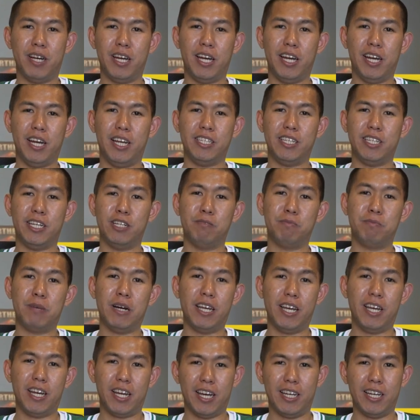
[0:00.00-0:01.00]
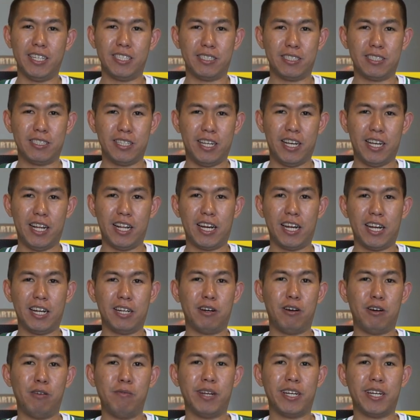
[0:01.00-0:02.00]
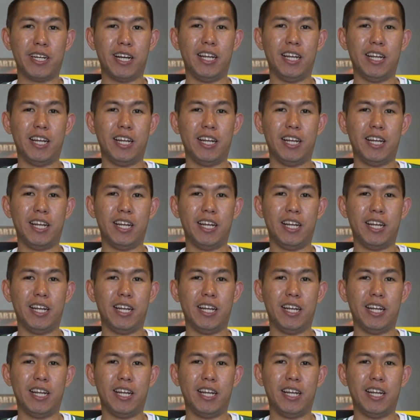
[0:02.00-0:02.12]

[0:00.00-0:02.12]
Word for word: and jangan lupa ya guys tinggalkan komen